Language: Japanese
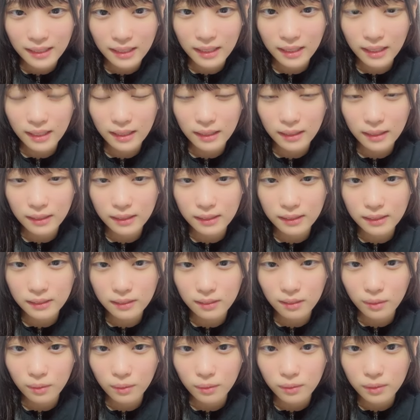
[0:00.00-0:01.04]
ね
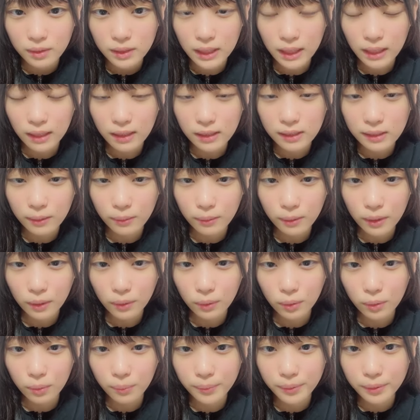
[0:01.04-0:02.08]
3期生他
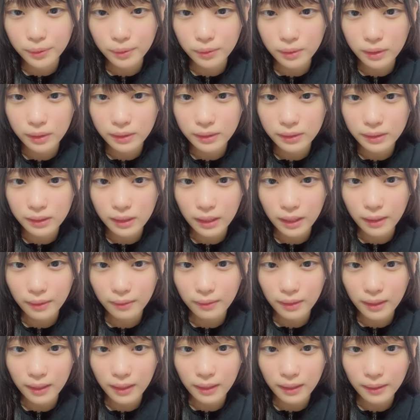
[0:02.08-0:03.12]
の子も昇格したよ
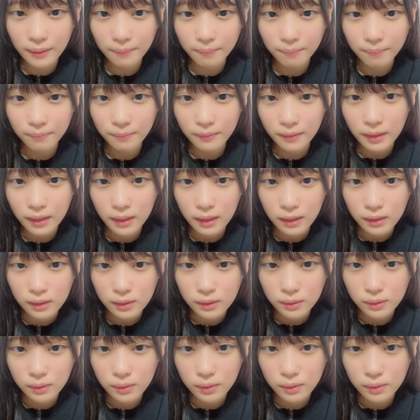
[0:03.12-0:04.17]
ね
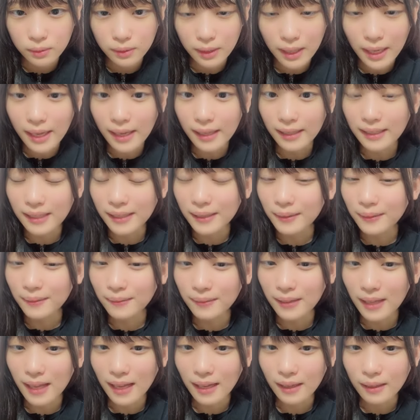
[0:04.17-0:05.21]
そうあ昨
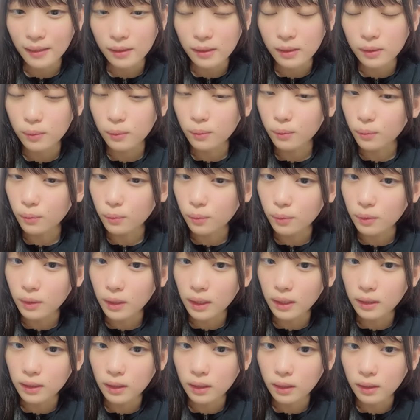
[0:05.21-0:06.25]
日あ昨日この
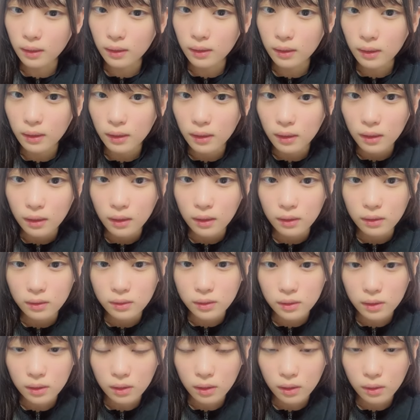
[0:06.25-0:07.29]
間
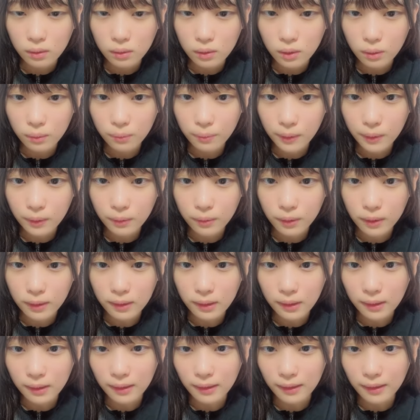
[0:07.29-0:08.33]
ジャカルタファンの
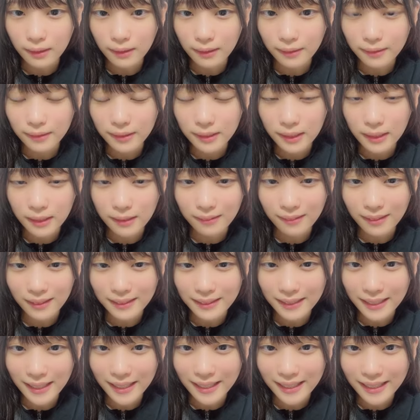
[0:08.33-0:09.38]
方かな来てくれ
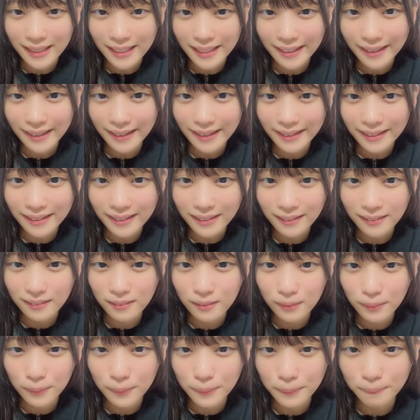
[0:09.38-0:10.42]
たよねありが
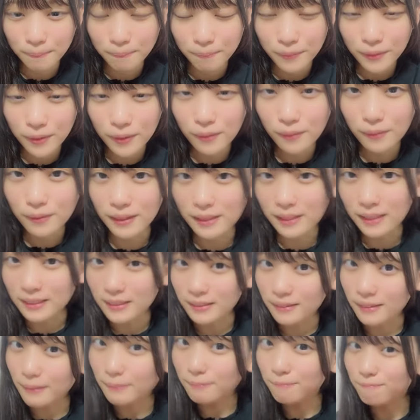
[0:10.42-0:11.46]
とう今日は
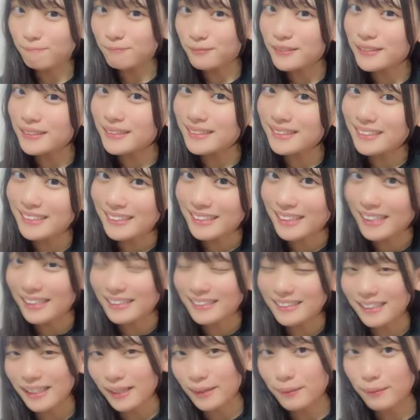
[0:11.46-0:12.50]
私は普通に
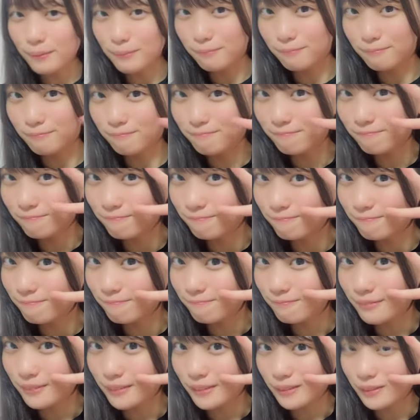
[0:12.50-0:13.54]
ジャージだよ
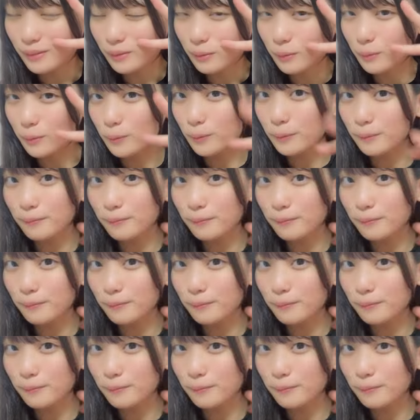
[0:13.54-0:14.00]
そう